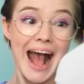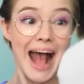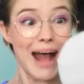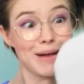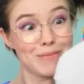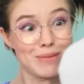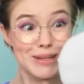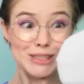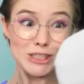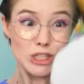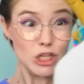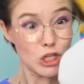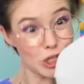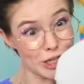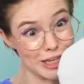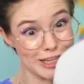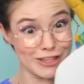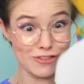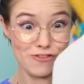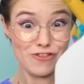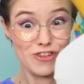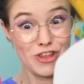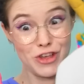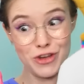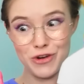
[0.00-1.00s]
ơi?
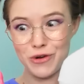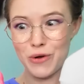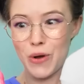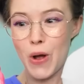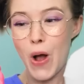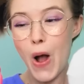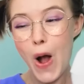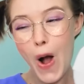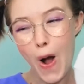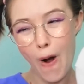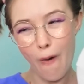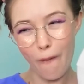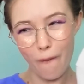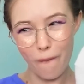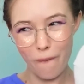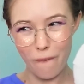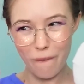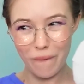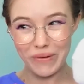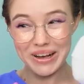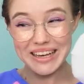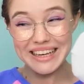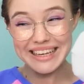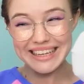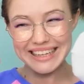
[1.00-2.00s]
Chả,
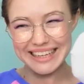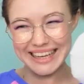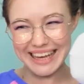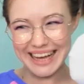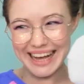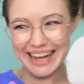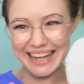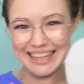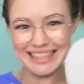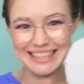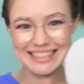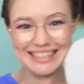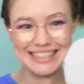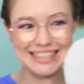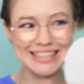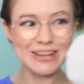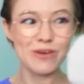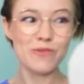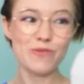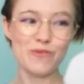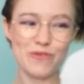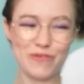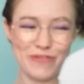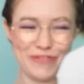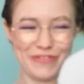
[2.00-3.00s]
mèo bánh kem,
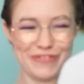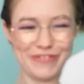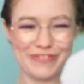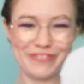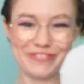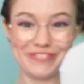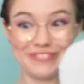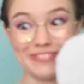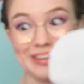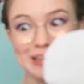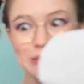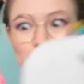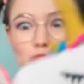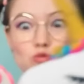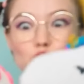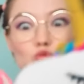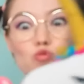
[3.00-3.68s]
tớ nghĩ là rất